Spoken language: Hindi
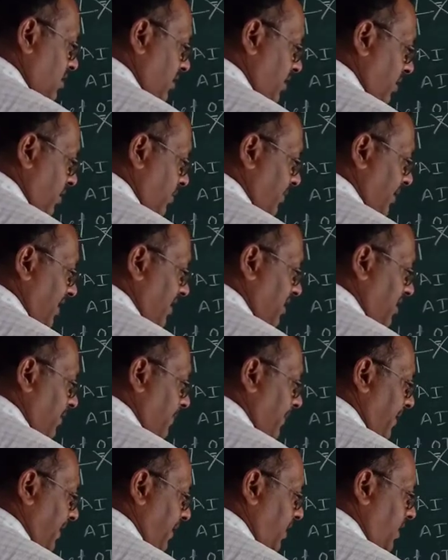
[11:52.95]
डिवाइडेड
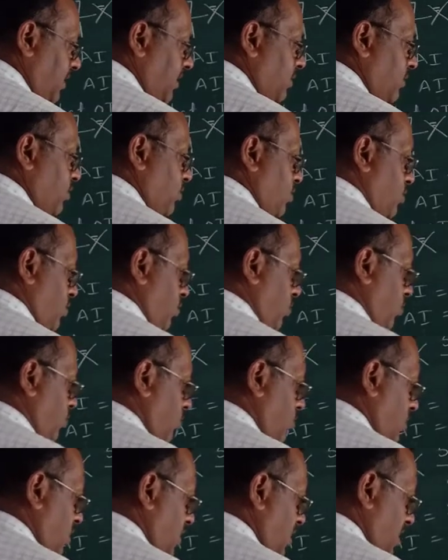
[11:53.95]
बाई टू
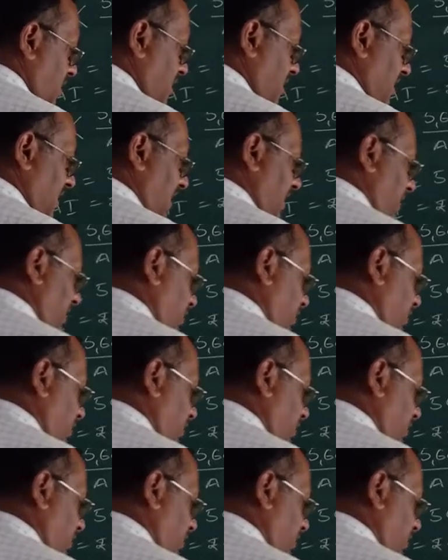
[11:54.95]
यानी